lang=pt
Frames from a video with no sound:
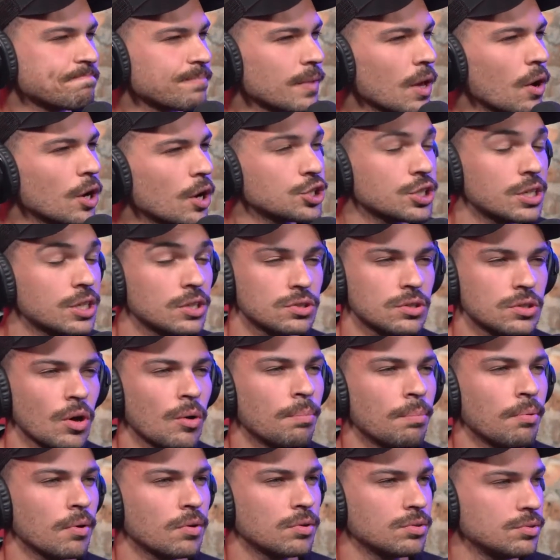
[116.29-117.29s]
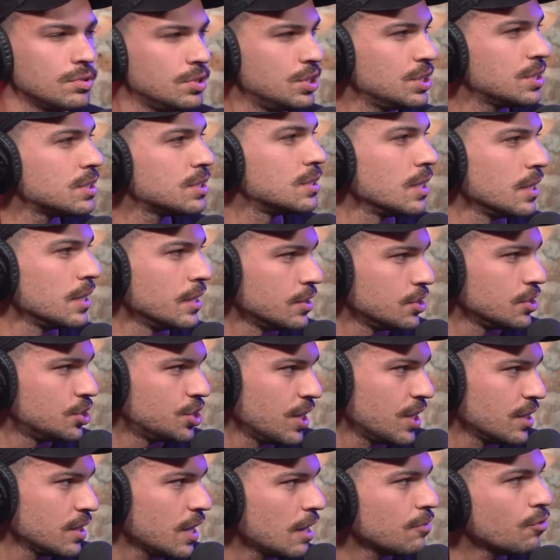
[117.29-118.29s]
Eu acho que isso está um pouco
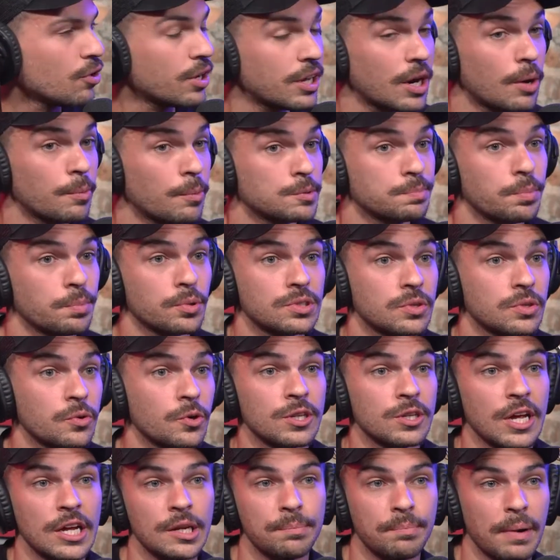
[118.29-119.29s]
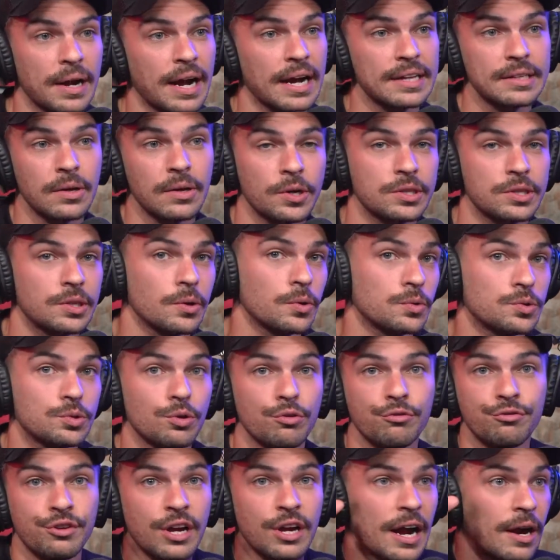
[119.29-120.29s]
distante ainda. Ah, vou criar uma exposição online para cada um que tem o
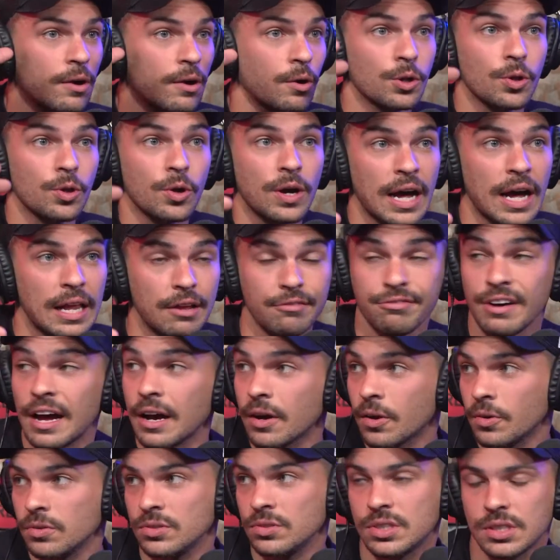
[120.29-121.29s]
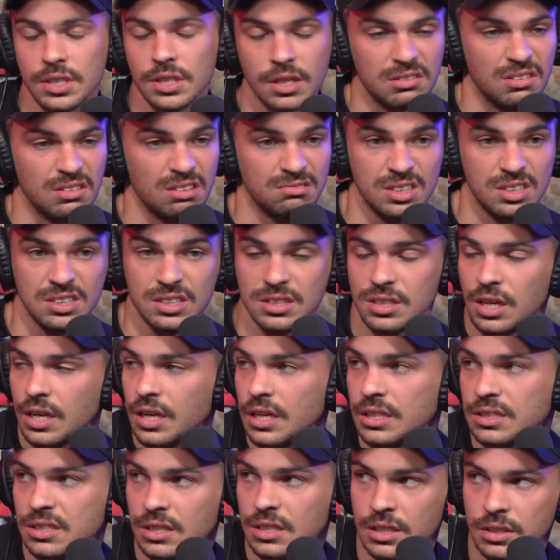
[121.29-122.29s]
seu VR colocar. Vai acontecer, talvez
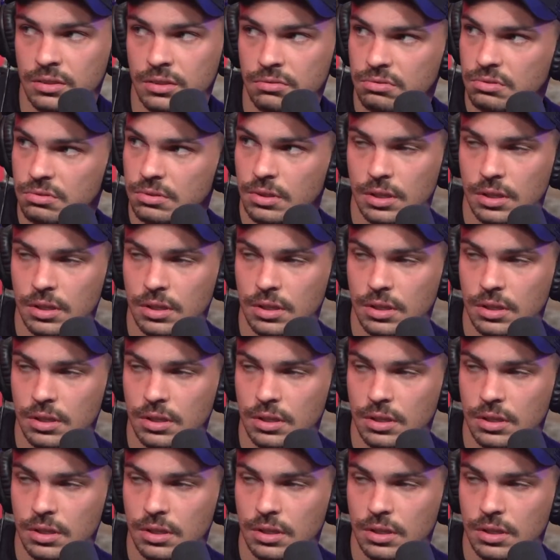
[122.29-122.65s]
três anos.